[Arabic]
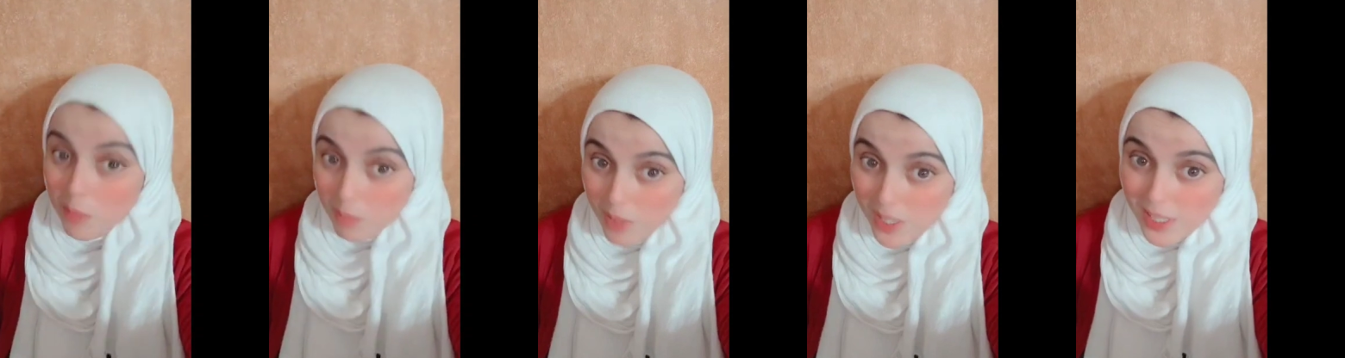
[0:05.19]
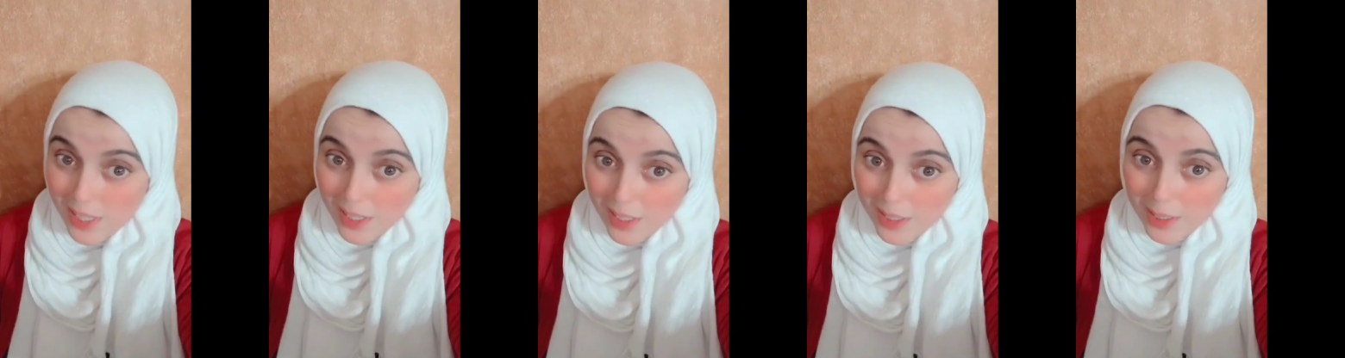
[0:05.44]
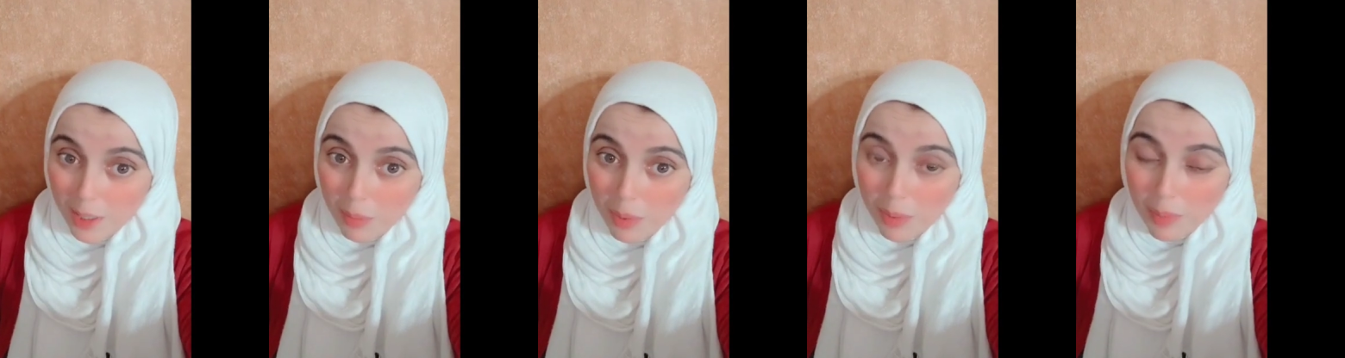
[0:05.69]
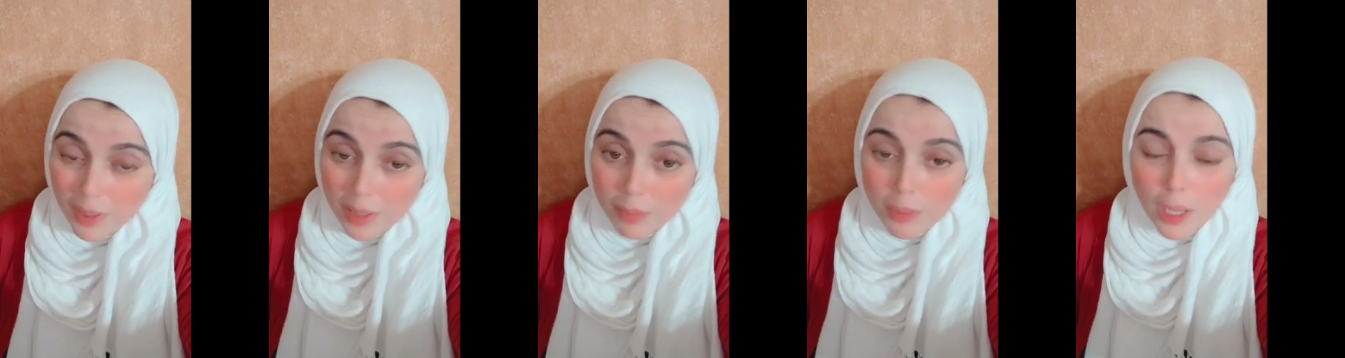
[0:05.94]
بس يا ريت قبل
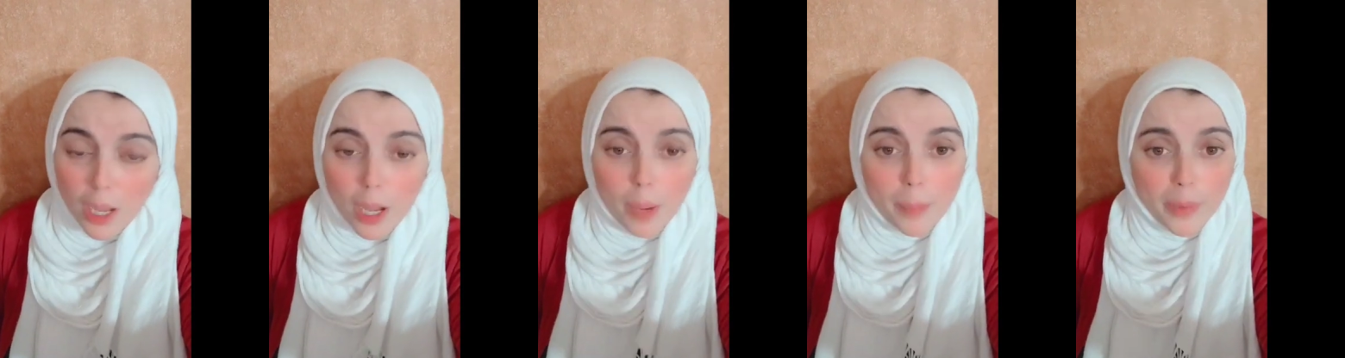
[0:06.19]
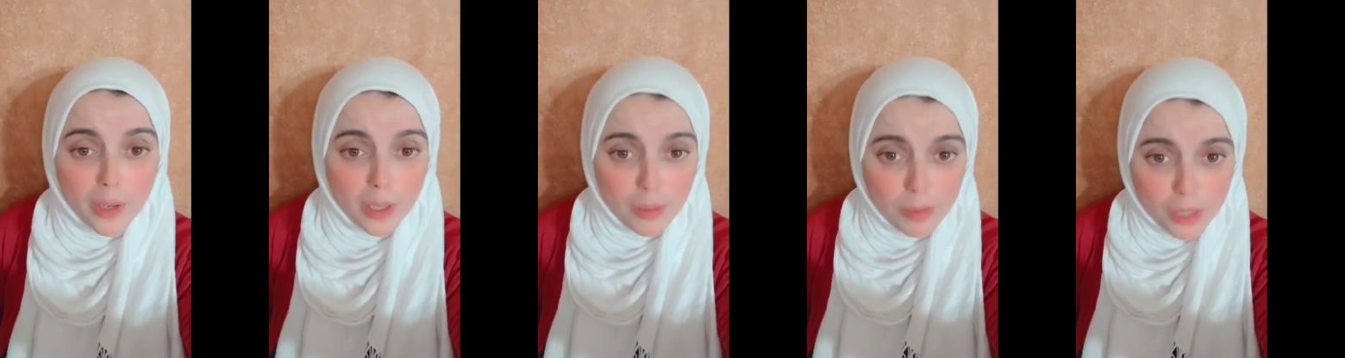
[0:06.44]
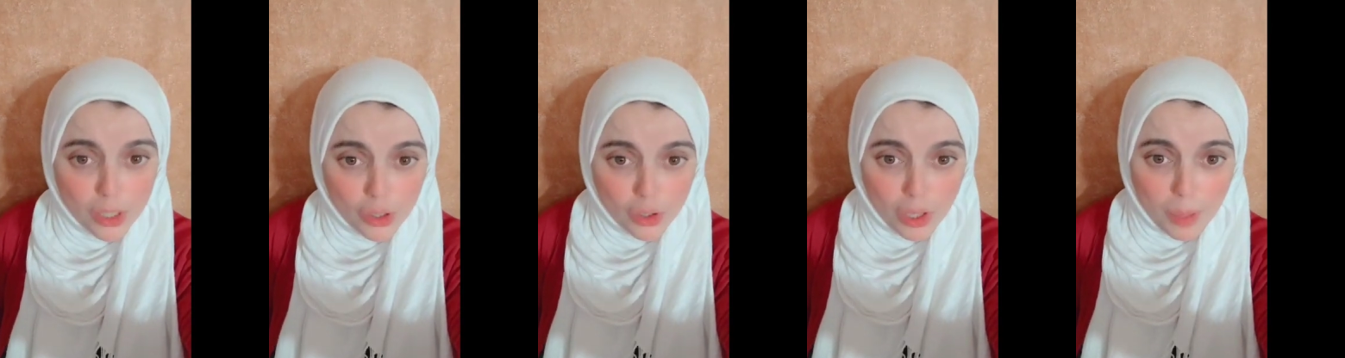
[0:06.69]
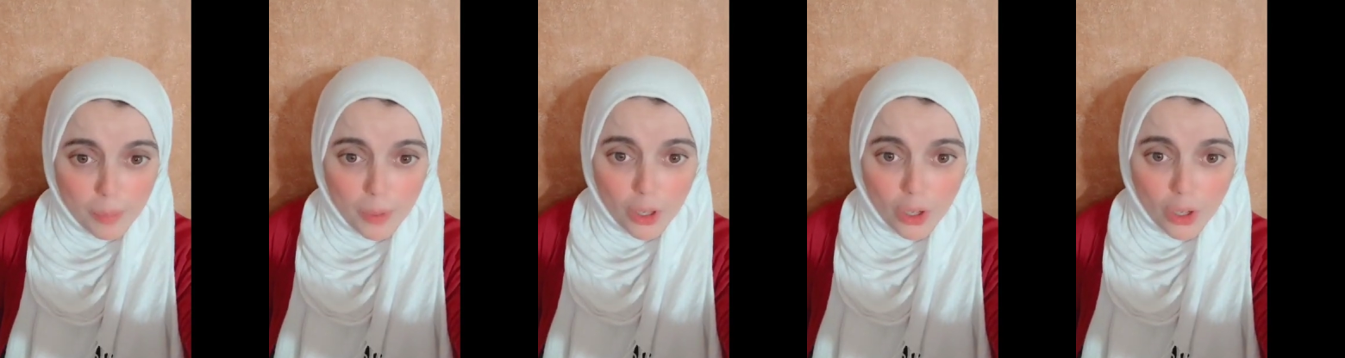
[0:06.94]
ما نبدا خبرنا ما ننساش
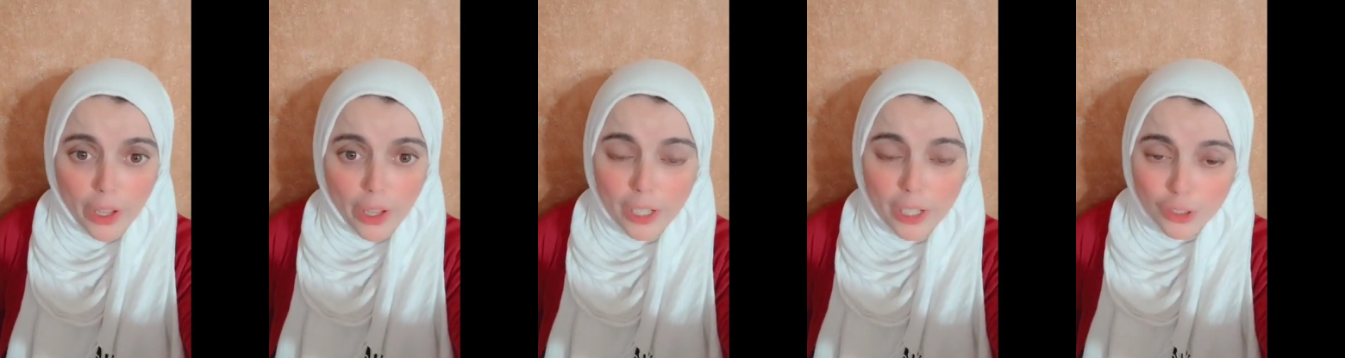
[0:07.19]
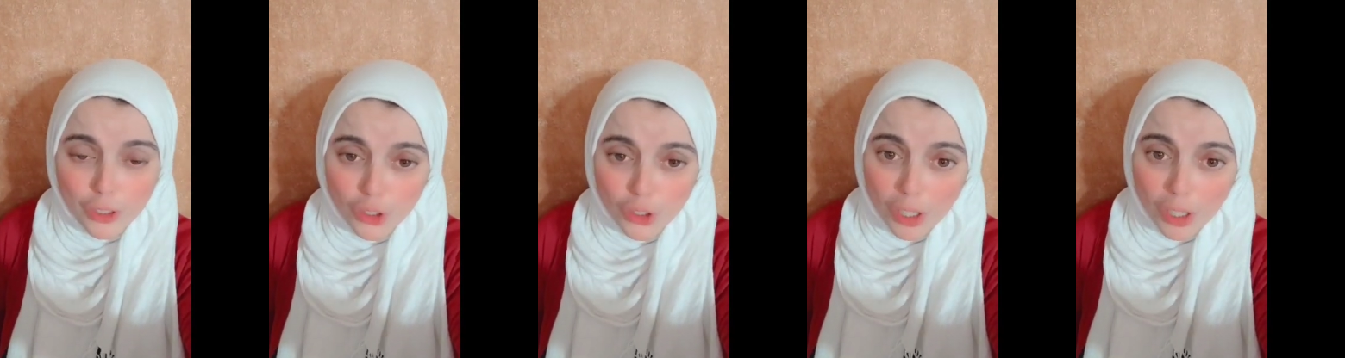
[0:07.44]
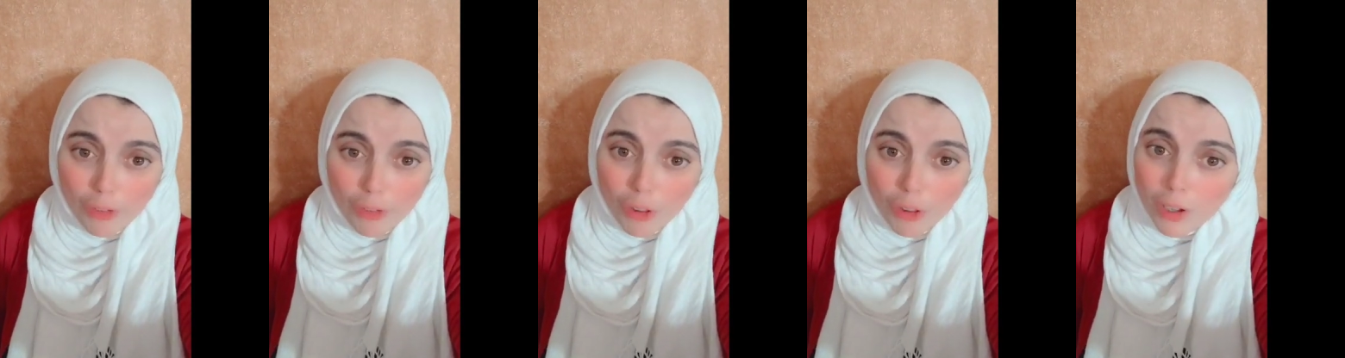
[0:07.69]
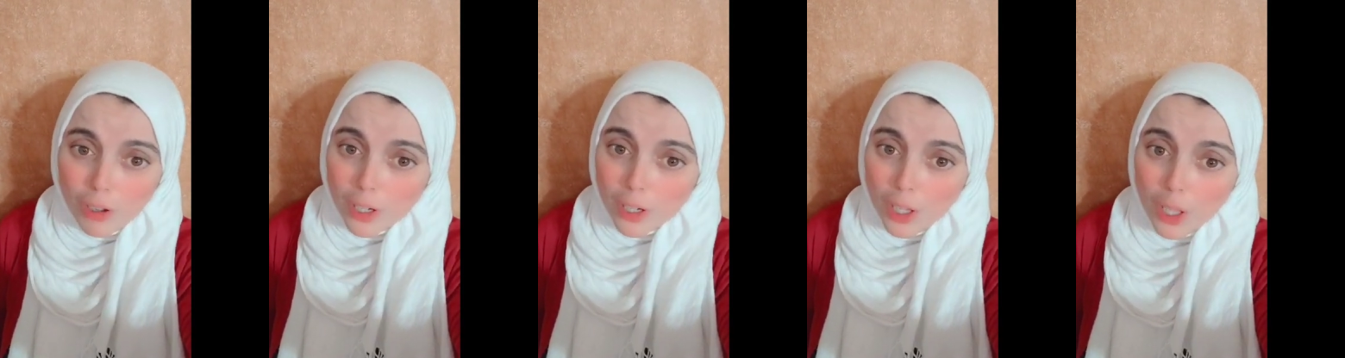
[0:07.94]
نعمل لايك نشترك في
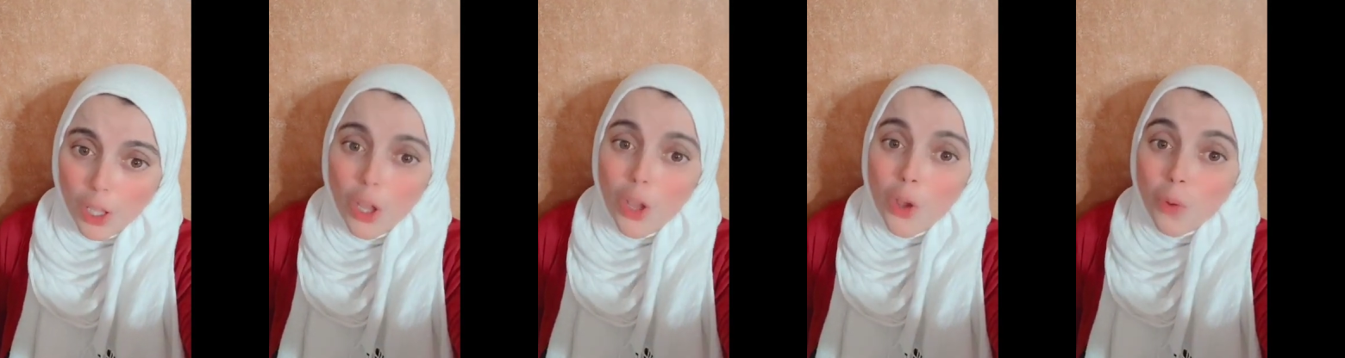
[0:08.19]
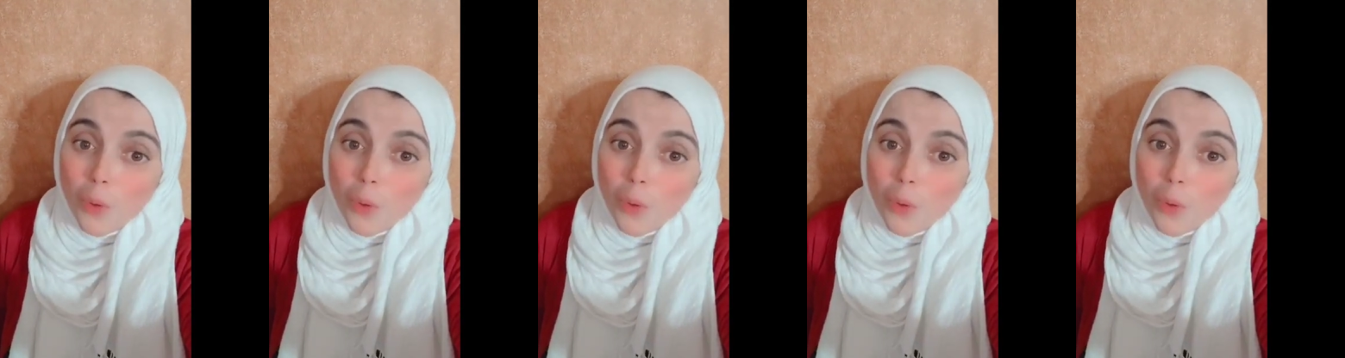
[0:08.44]
القناه